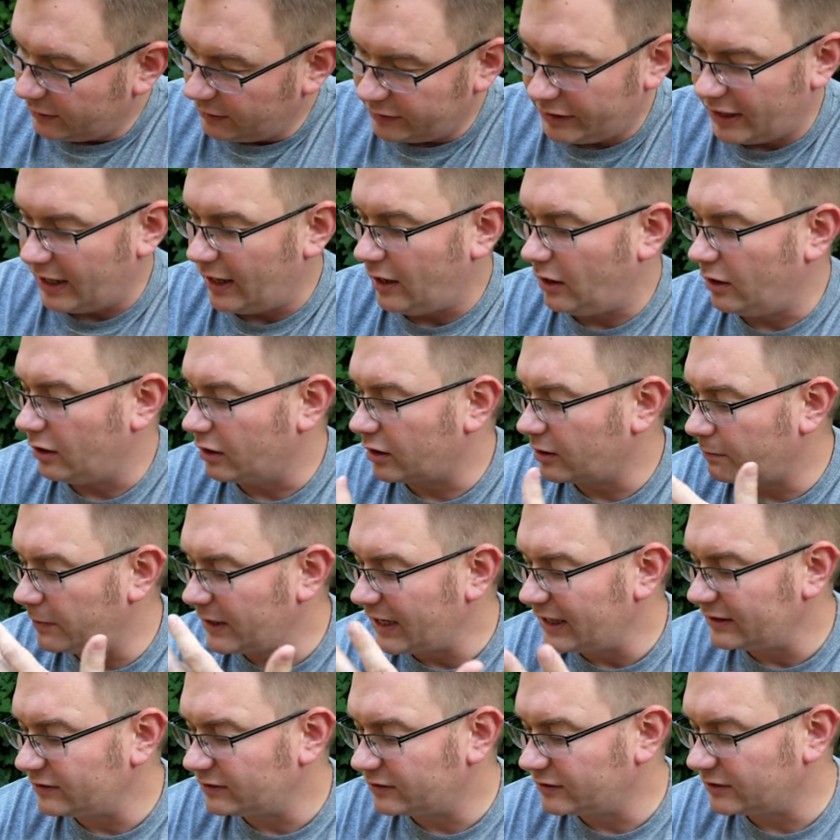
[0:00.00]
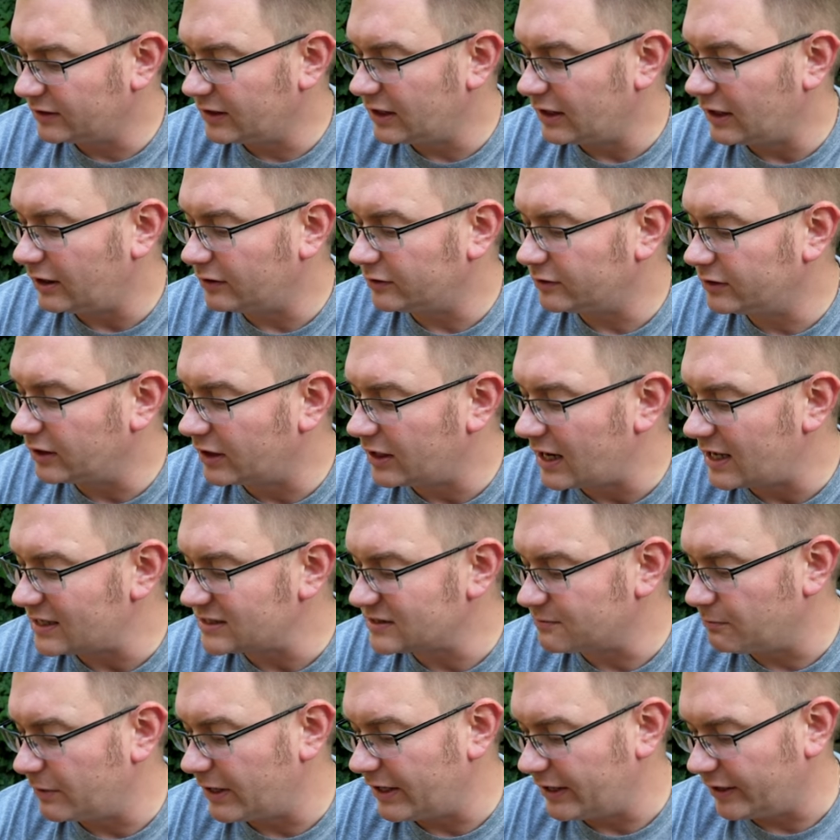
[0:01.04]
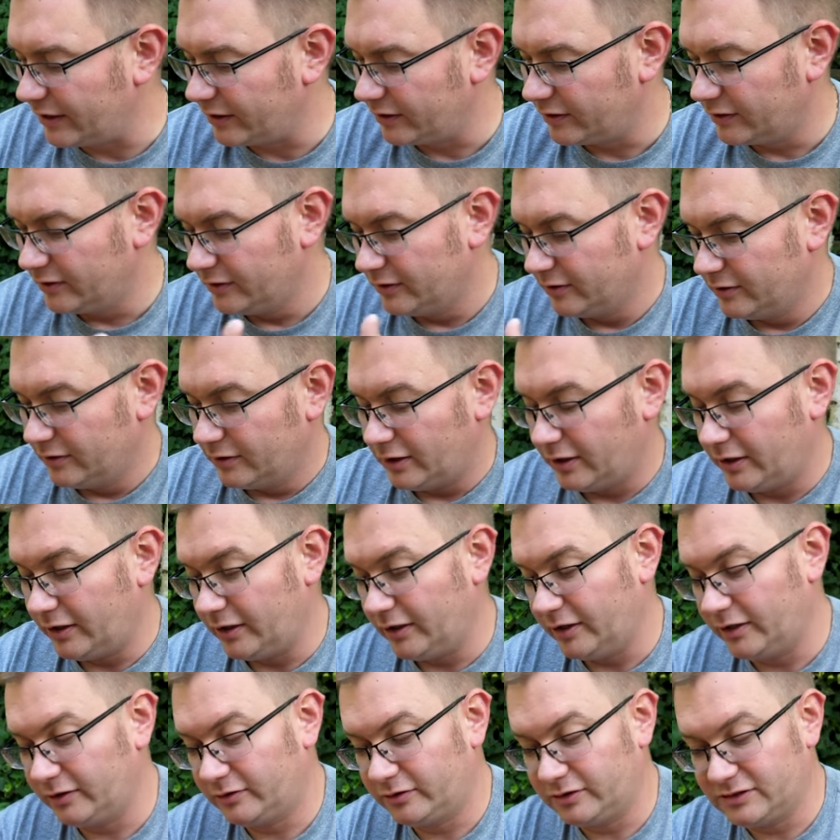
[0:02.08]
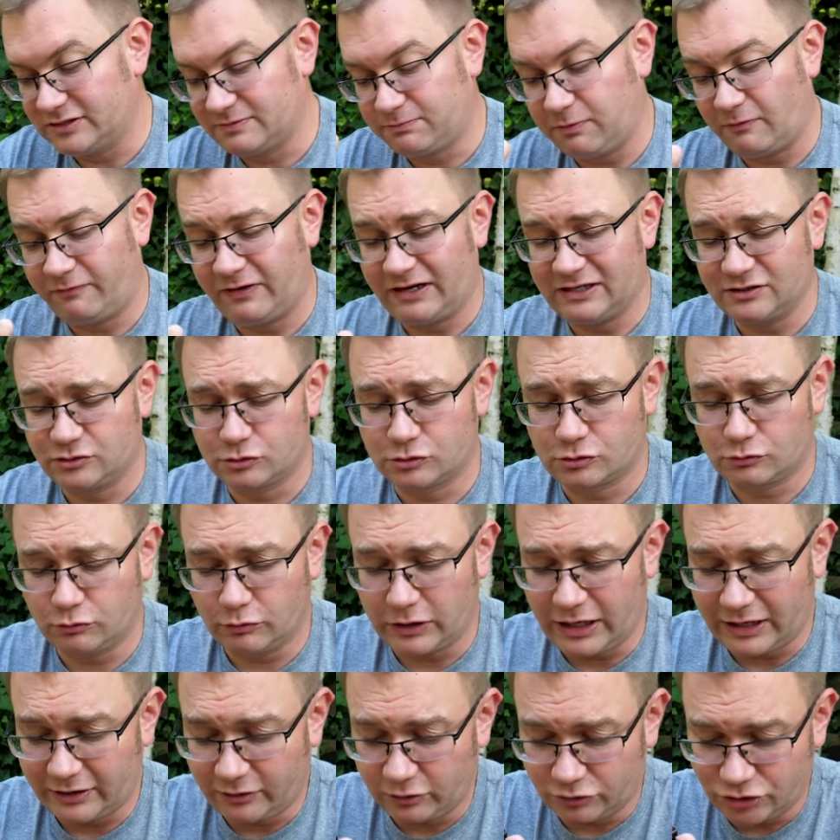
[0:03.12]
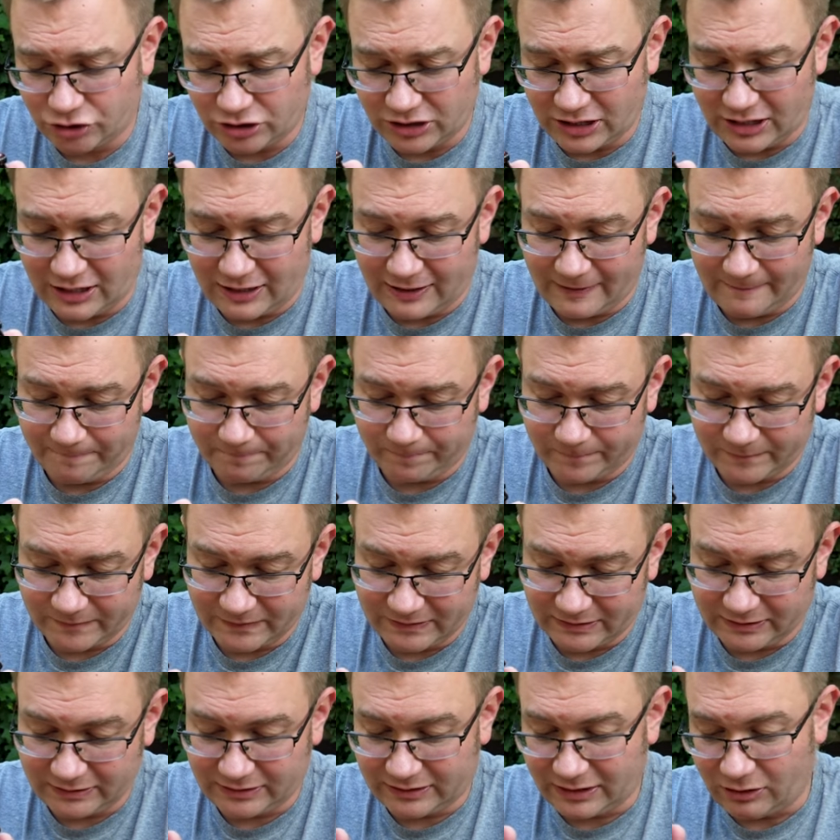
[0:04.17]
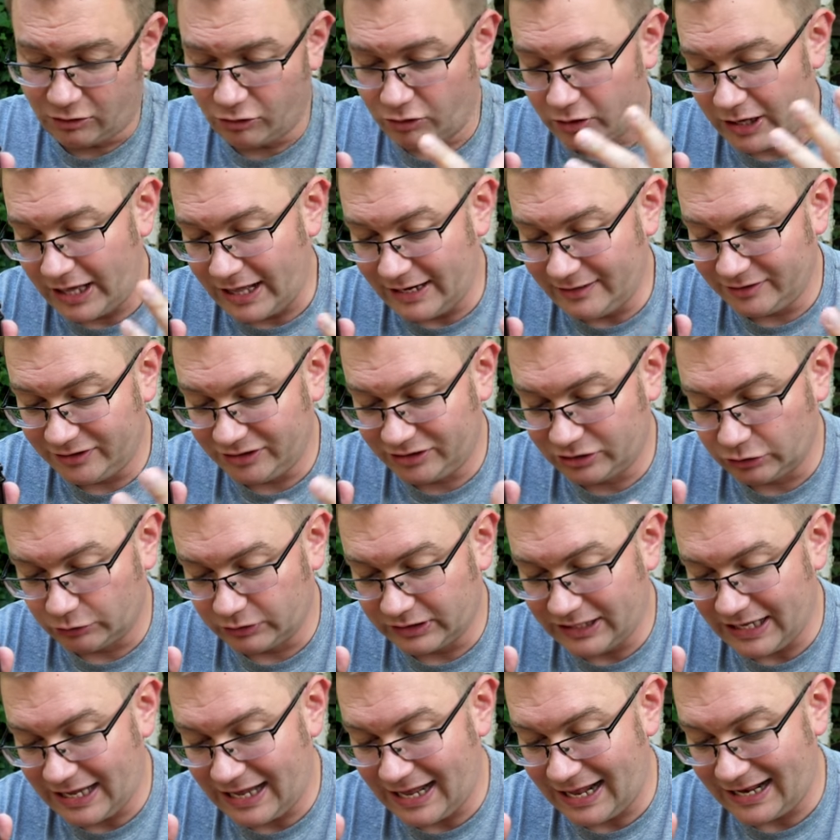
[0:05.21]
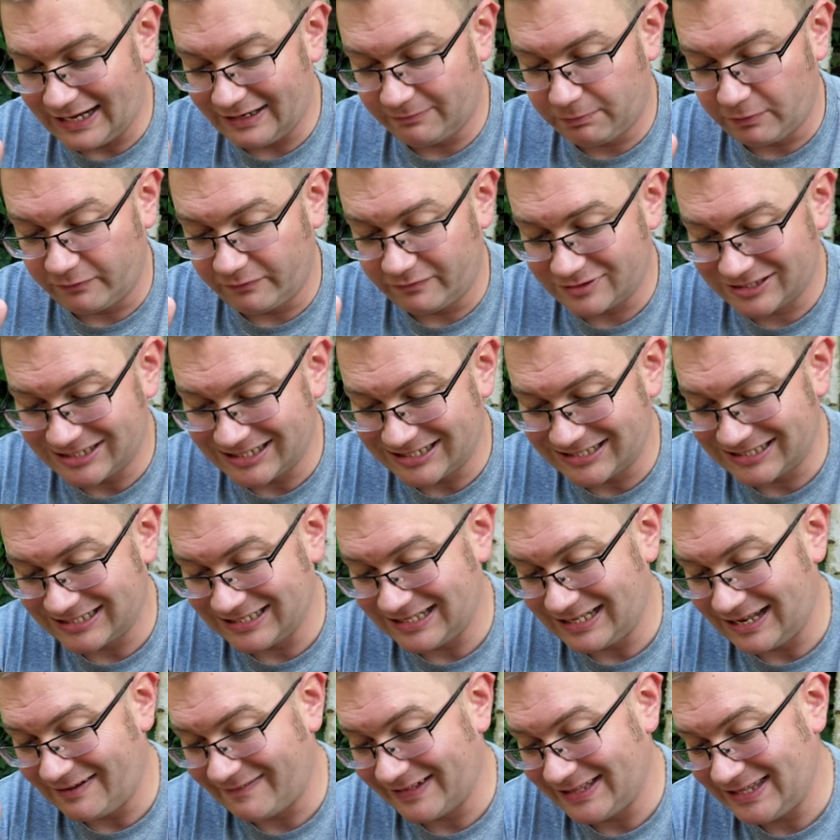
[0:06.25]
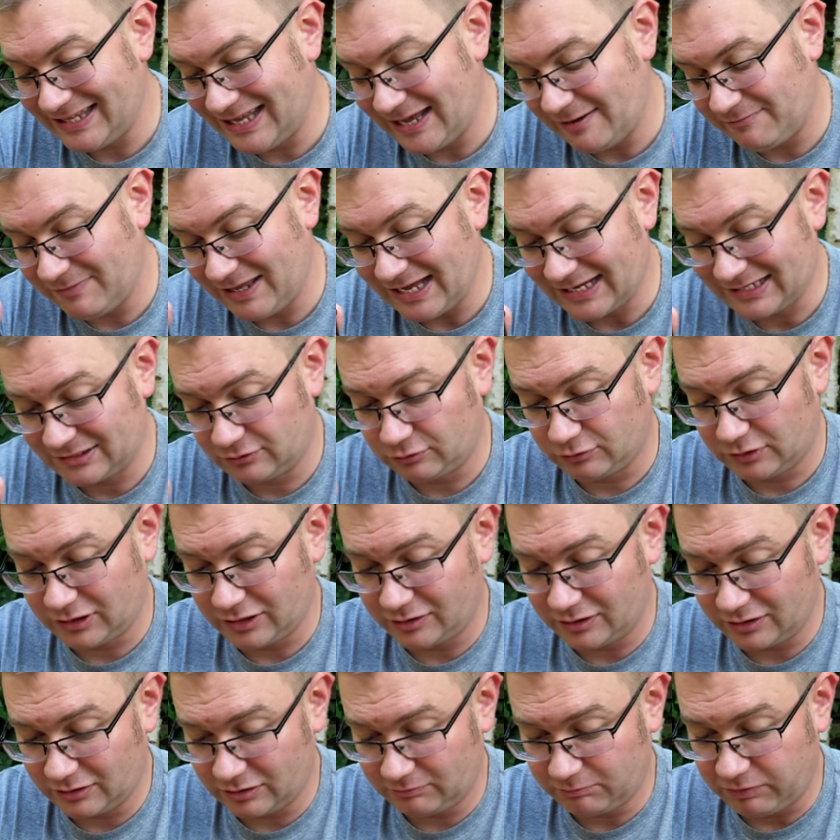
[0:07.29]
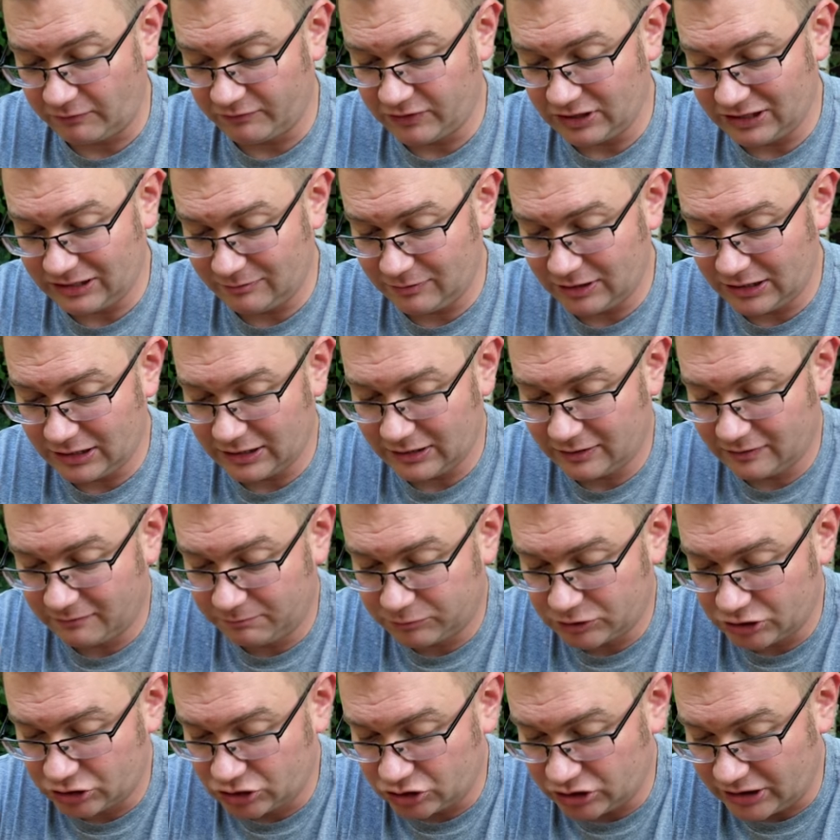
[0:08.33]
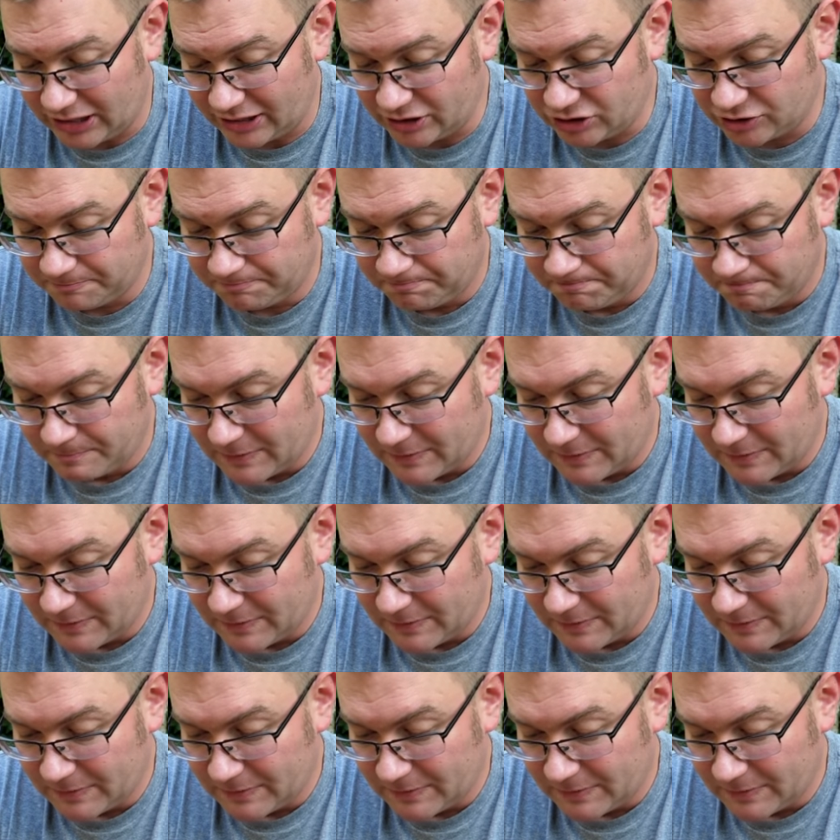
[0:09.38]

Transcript: Nie, Lbret da, Raspberry. E, to jest po francusku jakoś ta, mm, to L i to D, ale powiem szczerze, nawet nie wiem jak tutaj powinienem je przeczytać.